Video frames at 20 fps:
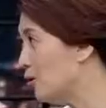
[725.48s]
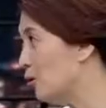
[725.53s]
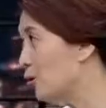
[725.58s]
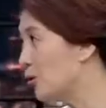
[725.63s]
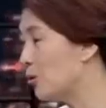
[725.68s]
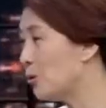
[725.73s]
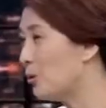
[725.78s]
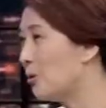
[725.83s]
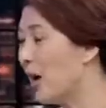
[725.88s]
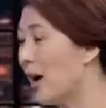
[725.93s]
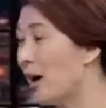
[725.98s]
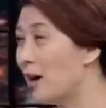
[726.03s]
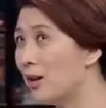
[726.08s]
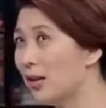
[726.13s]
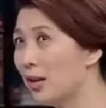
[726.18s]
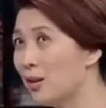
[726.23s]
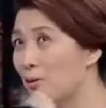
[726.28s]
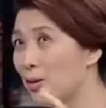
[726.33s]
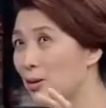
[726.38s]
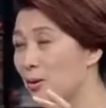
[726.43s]
融都是外行，
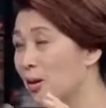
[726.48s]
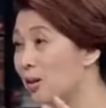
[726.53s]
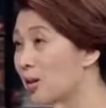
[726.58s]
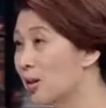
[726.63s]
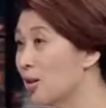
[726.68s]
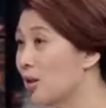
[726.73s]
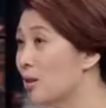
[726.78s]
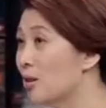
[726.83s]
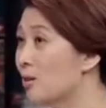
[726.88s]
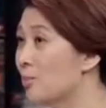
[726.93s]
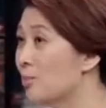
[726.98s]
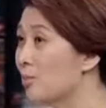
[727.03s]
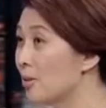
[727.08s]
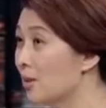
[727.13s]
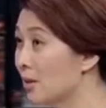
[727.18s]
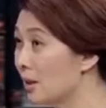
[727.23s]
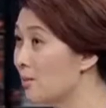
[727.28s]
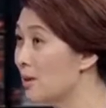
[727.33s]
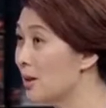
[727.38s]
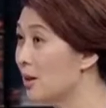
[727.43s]
但我觉得这事儿是不是
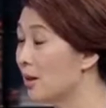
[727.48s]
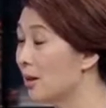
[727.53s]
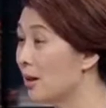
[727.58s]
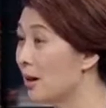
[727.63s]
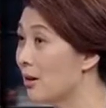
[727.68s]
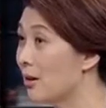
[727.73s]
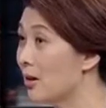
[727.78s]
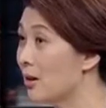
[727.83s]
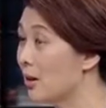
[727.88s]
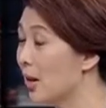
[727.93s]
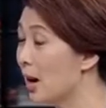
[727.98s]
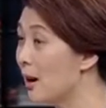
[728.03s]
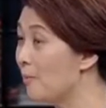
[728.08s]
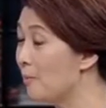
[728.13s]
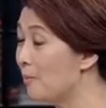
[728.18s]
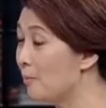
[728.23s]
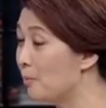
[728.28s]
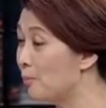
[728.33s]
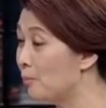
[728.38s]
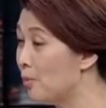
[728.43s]
这么一个道理？他
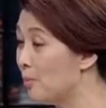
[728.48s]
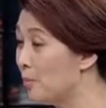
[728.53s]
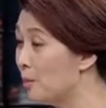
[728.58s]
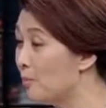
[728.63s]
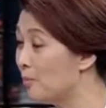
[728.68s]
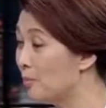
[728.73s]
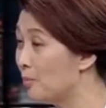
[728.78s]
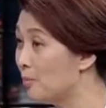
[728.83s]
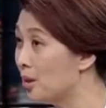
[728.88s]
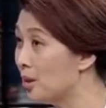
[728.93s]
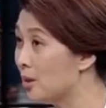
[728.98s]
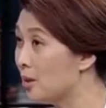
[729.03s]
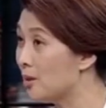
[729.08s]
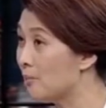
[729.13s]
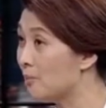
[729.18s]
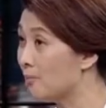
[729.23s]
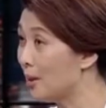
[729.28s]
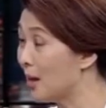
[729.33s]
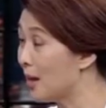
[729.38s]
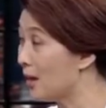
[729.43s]
我们不是
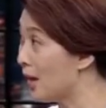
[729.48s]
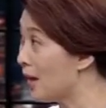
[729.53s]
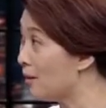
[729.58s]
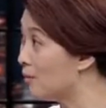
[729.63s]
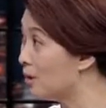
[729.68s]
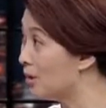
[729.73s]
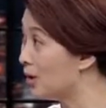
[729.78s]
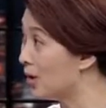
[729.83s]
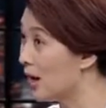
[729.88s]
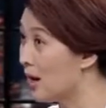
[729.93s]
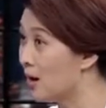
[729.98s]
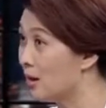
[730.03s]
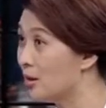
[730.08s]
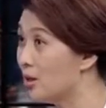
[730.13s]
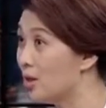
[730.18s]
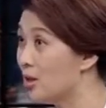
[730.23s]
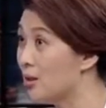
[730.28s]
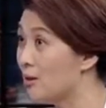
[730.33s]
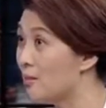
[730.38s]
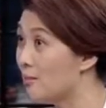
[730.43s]
被他们强
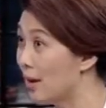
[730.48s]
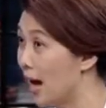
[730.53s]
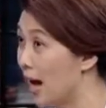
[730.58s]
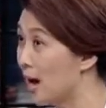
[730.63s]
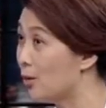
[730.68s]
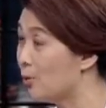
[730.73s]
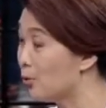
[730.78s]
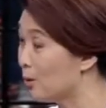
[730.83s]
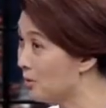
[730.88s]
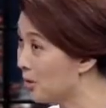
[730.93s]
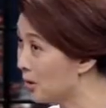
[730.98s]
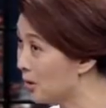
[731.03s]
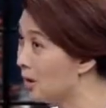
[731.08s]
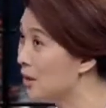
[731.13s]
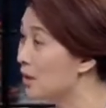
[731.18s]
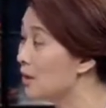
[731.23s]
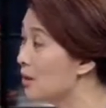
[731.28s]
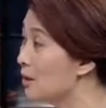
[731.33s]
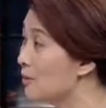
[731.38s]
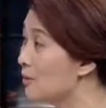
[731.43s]
制买的，我们是
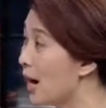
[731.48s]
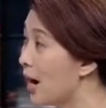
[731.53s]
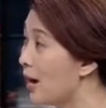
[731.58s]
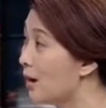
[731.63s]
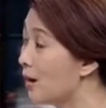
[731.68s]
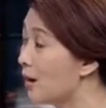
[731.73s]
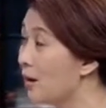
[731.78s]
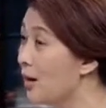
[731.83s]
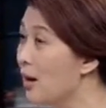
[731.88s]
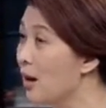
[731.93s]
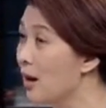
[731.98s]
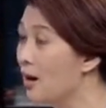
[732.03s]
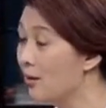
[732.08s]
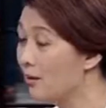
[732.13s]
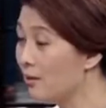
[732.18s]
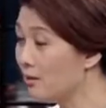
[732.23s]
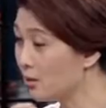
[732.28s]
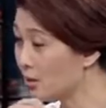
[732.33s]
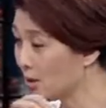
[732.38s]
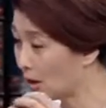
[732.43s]
自己买的，
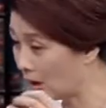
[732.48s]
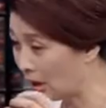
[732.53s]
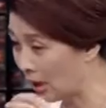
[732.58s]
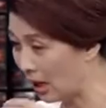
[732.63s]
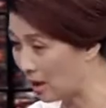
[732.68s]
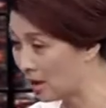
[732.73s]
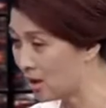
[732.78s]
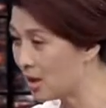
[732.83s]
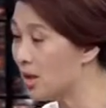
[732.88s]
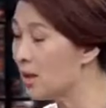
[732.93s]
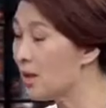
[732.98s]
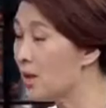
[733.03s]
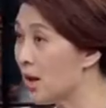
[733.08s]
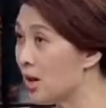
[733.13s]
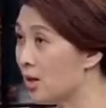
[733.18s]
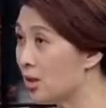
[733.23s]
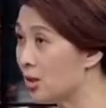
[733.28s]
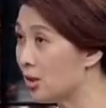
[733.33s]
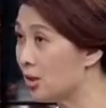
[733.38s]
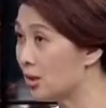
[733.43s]
肯定
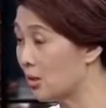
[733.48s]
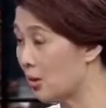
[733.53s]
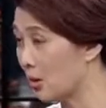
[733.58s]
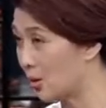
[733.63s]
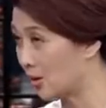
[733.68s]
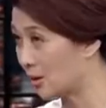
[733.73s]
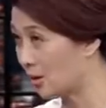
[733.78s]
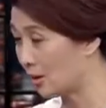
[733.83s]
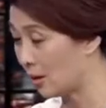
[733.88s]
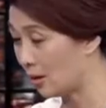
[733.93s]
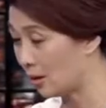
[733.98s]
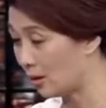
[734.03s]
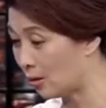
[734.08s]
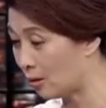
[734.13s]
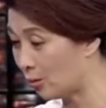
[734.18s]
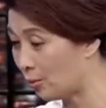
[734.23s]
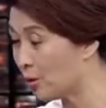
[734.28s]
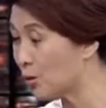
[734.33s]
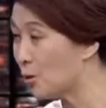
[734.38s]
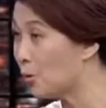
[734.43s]
也是。
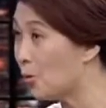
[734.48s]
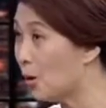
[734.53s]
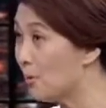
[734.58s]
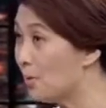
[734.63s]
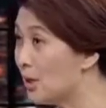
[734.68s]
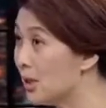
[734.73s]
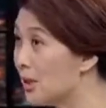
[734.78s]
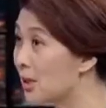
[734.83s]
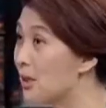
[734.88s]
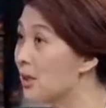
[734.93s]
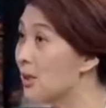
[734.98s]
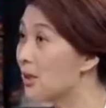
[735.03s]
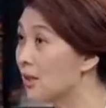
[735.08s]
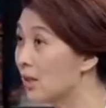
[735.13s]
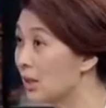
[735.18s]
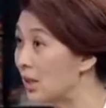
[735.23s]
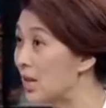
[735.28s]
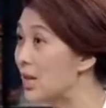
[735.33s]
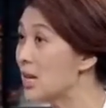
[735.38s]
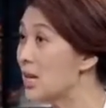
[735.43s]
出于我们自己
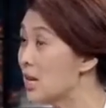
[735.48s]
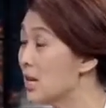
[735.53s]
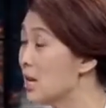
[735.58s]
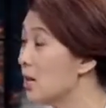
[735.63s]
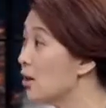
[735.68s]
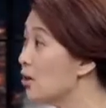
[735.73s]
的利益，